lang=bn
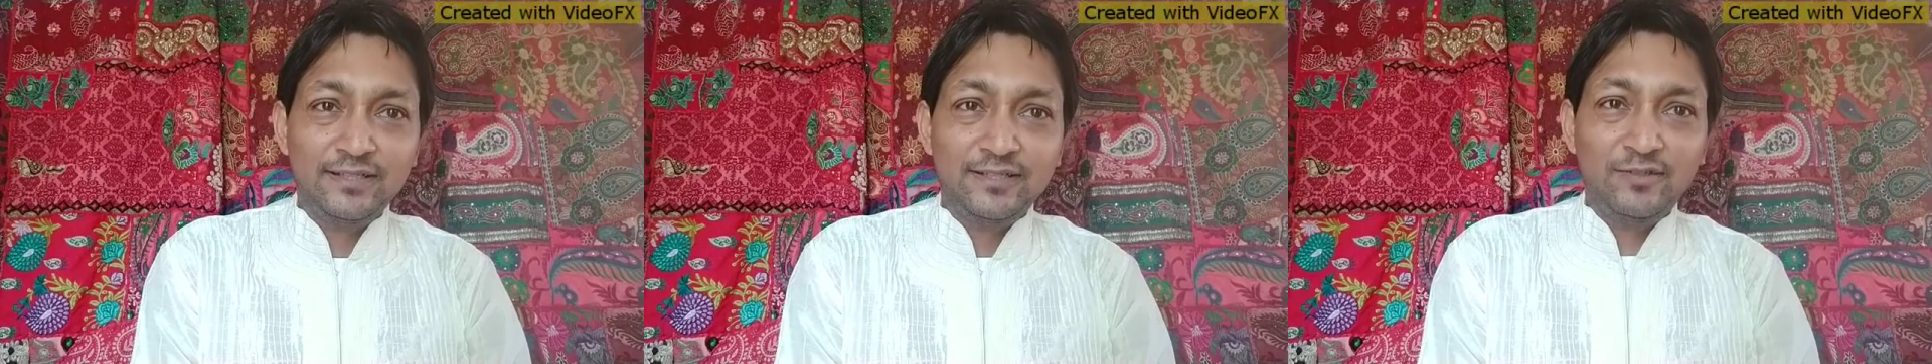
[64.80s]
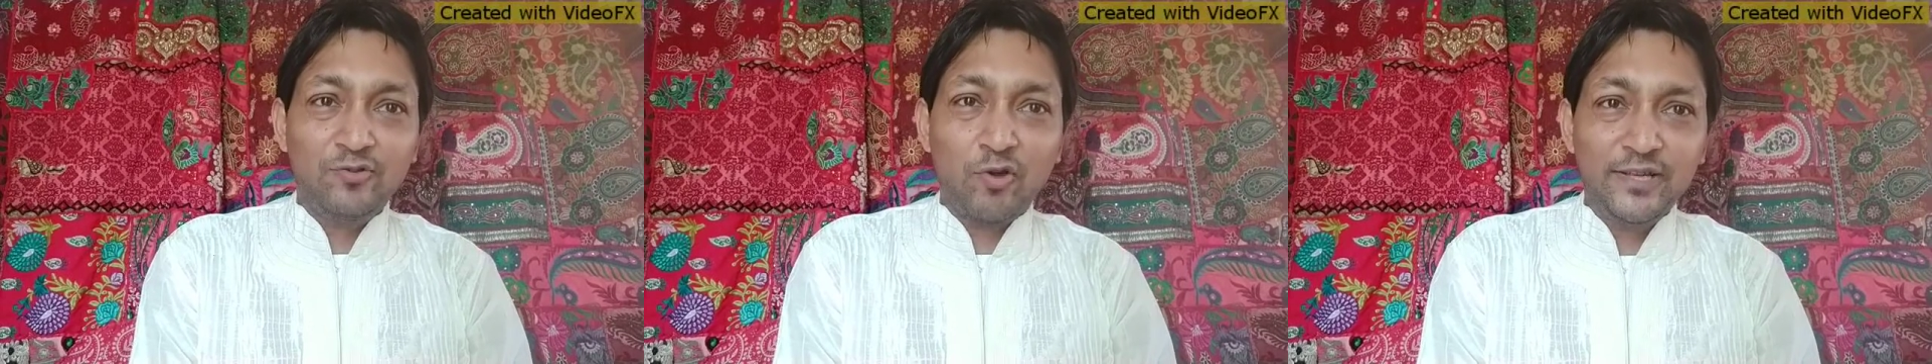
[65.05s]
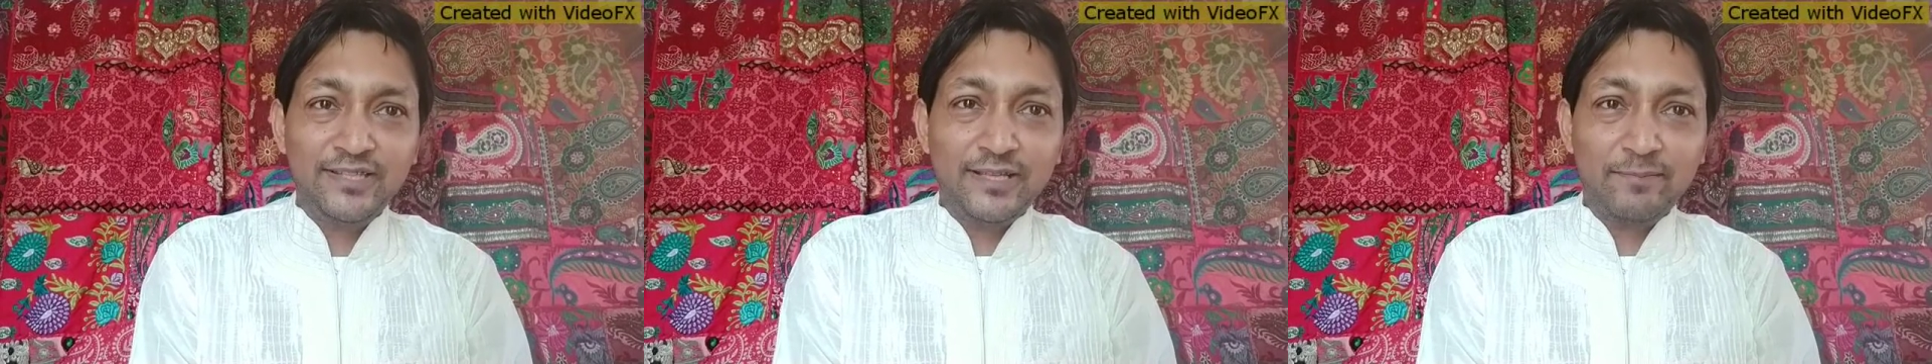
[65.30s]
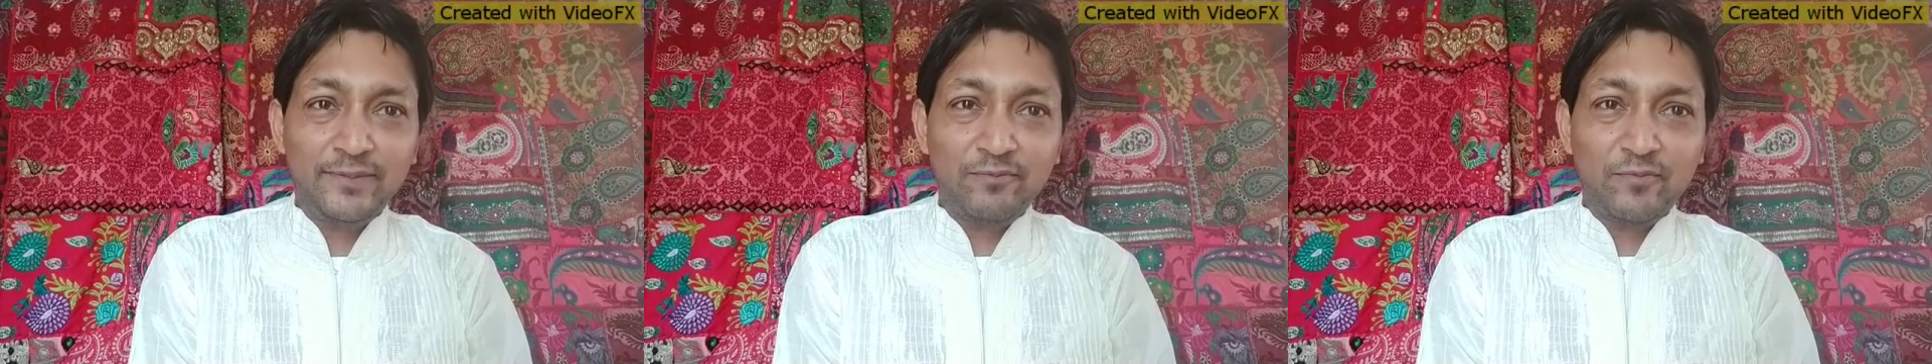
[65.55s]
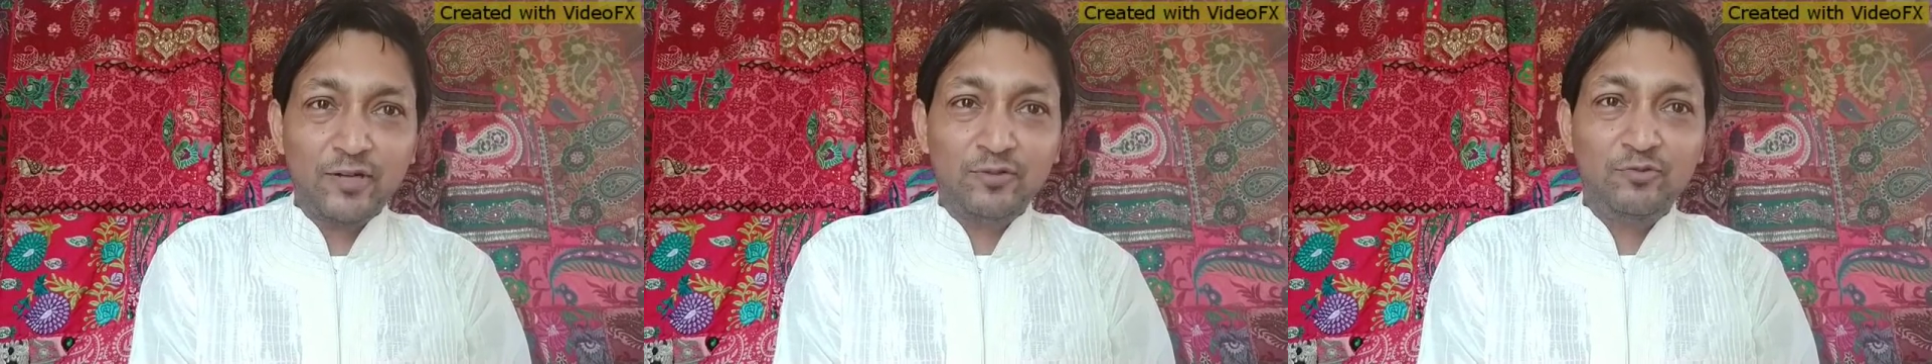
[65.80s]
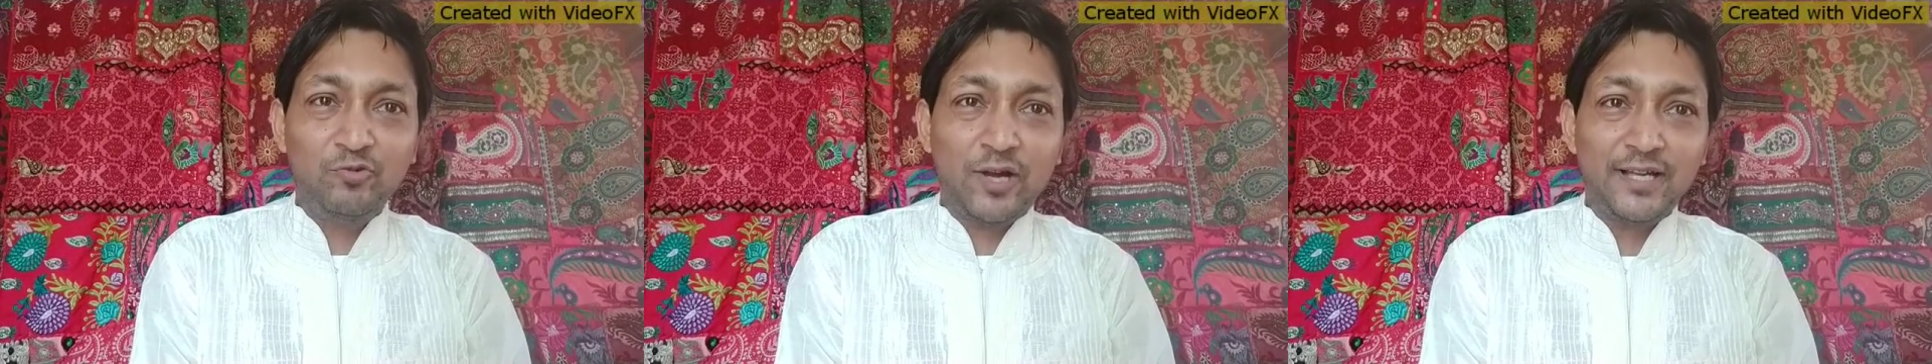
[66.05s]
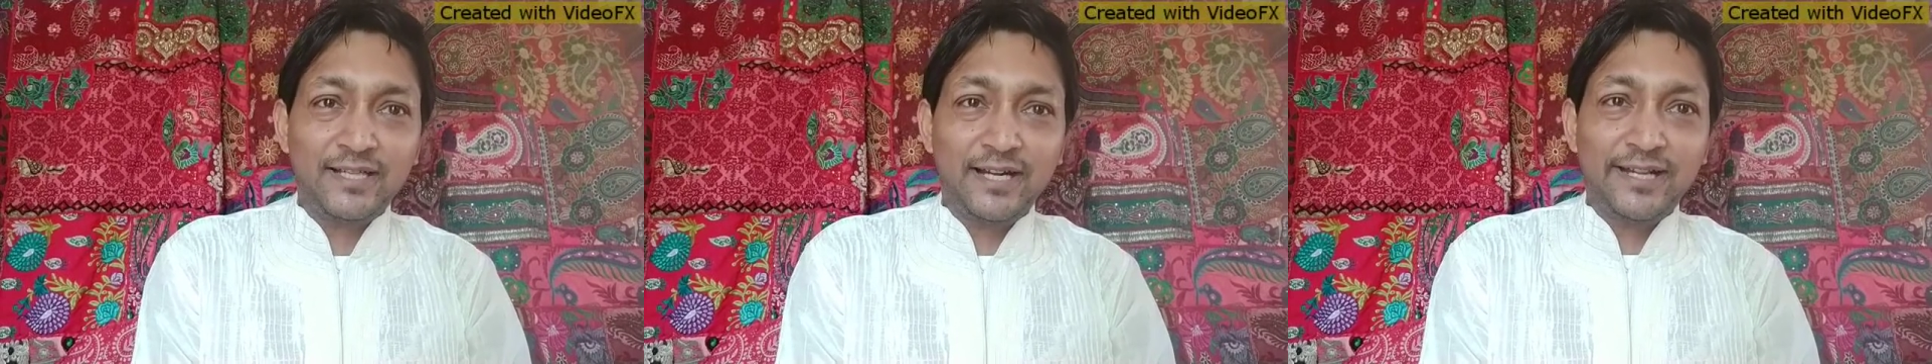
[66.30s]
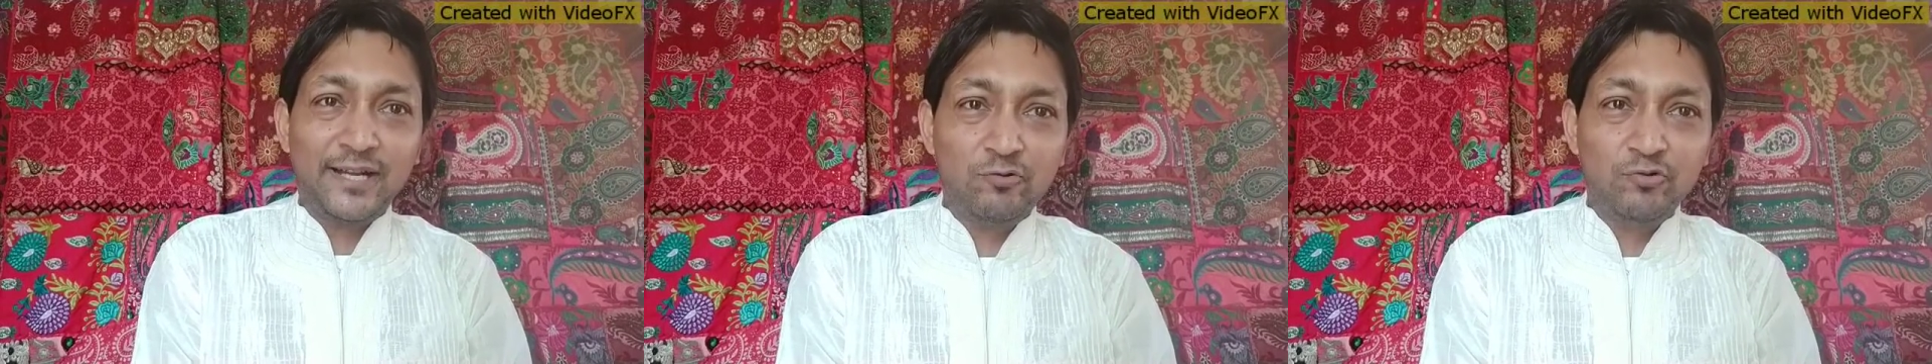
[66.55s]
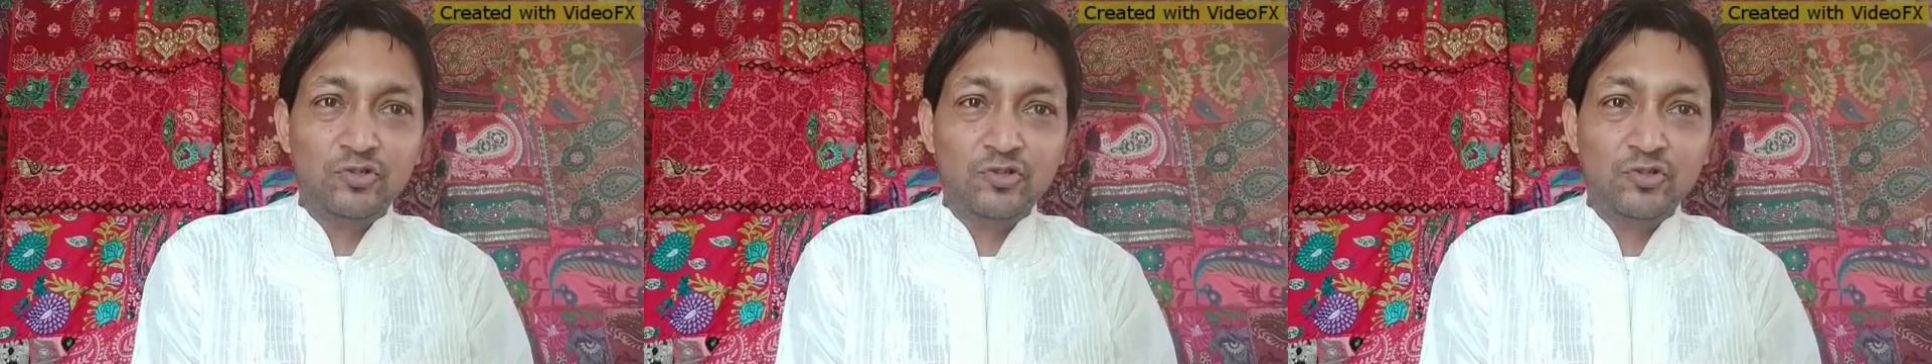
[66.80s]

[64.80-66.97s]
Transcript: নয় সেপ্টেম্বর দু হাজার একুশ